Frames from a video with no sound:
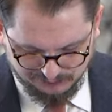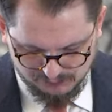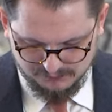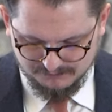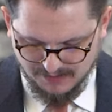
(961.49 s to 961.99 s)

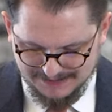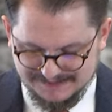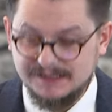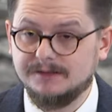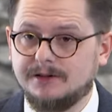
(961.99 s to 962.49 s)
Zungen
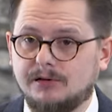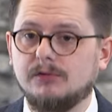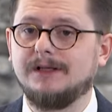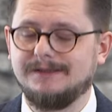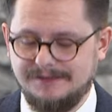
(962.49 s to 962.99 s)
meint hier
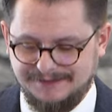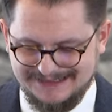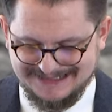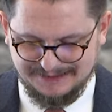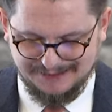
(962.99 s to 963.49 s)
Zungen, die
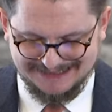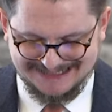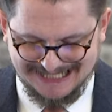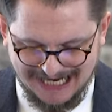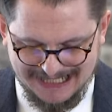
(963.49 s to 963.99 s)
sich
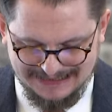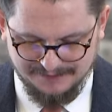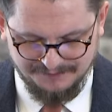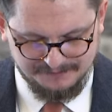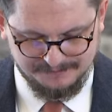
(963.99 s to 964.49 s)

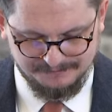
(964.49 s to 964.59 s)
zerteilen.